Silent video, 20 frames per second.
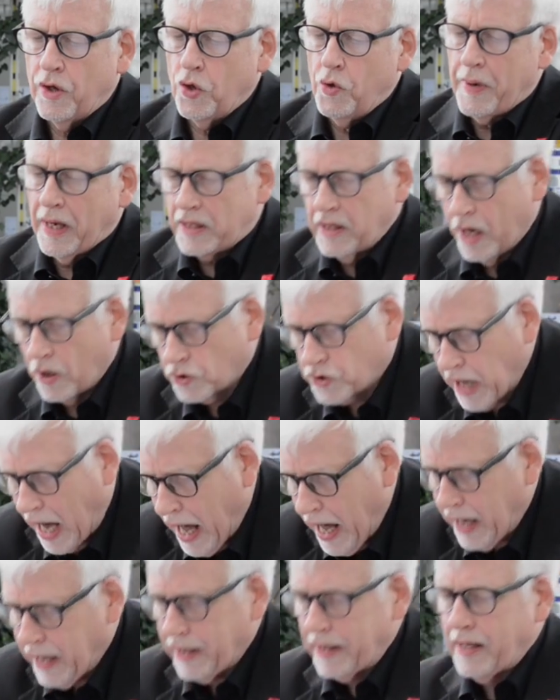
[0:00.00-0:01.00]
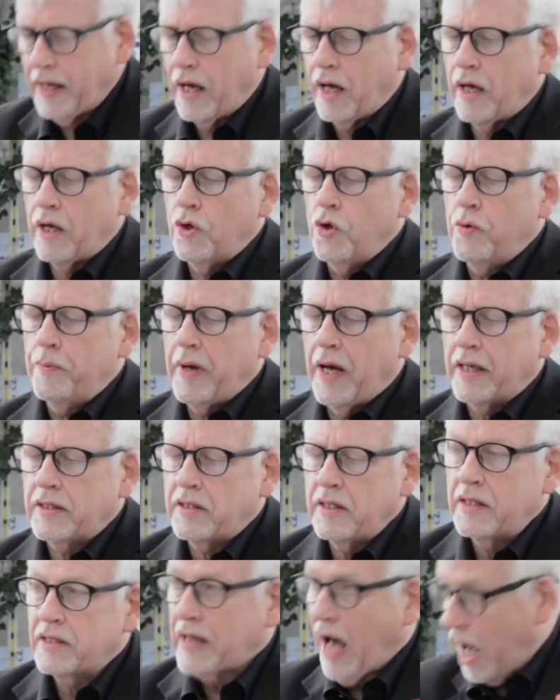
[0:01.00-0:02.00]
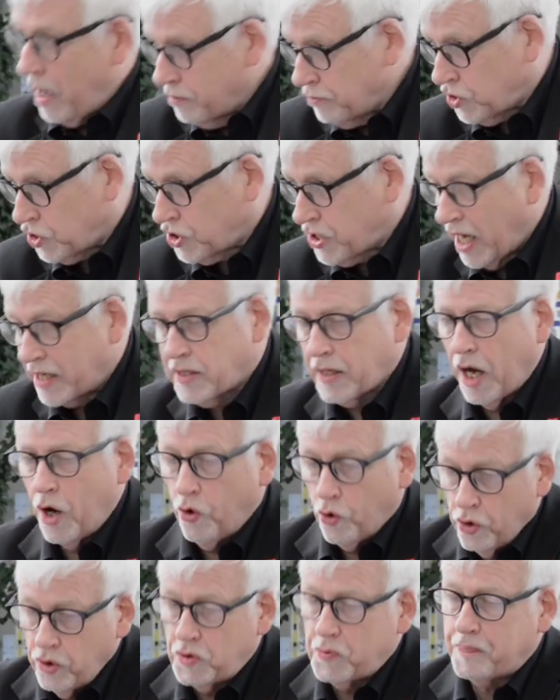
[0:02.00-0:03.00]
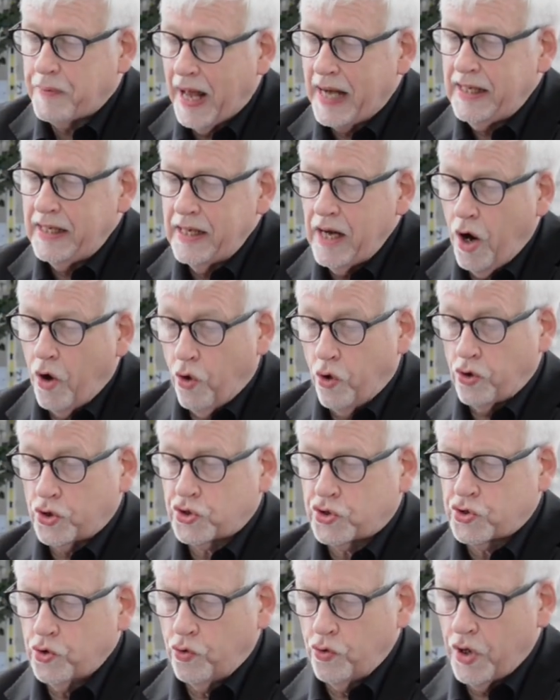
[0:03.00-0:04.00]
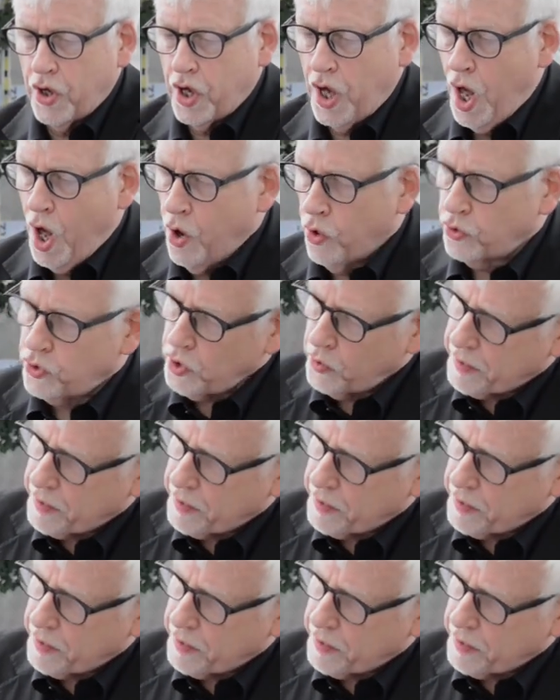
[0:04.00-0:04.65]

Über die Rotarier, über die Darmstädter und Berliner Hochschule und